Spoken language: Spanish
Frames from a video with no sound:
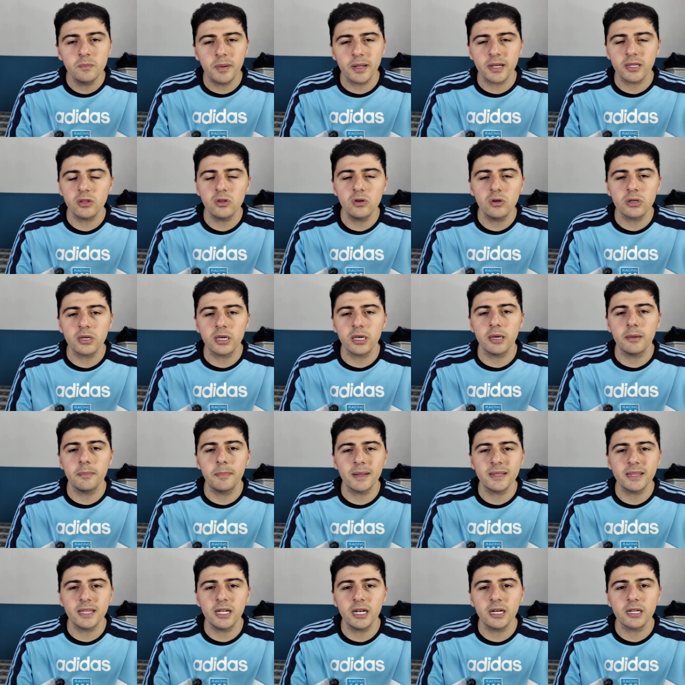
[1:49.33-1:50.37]
un partido que
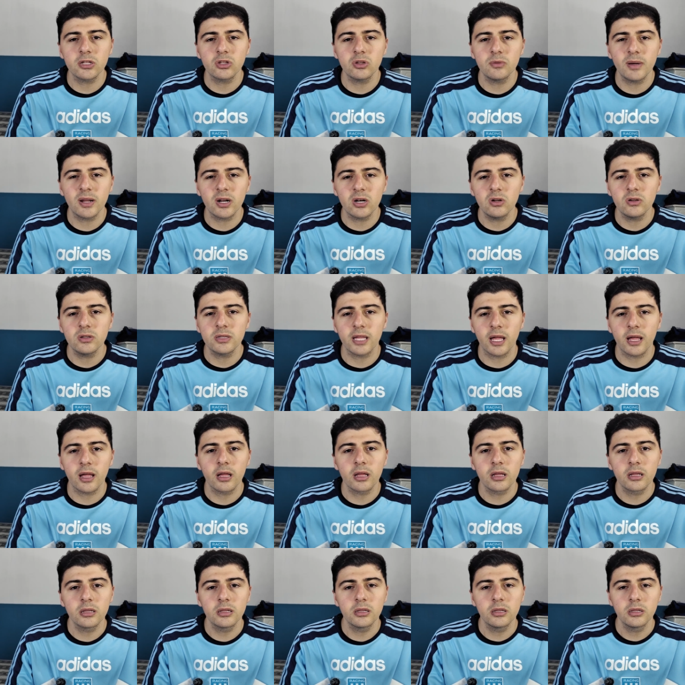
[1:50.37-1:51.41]
va a tener que tomar
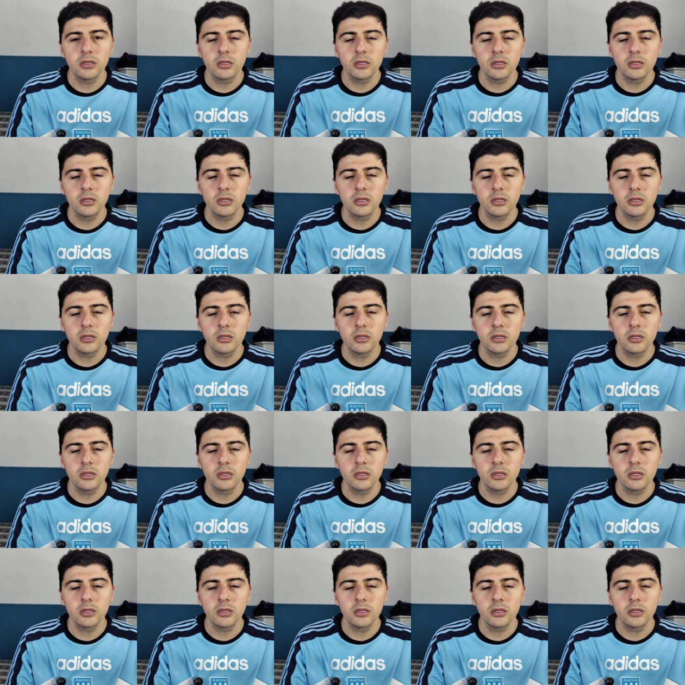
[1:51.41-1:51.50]
nota,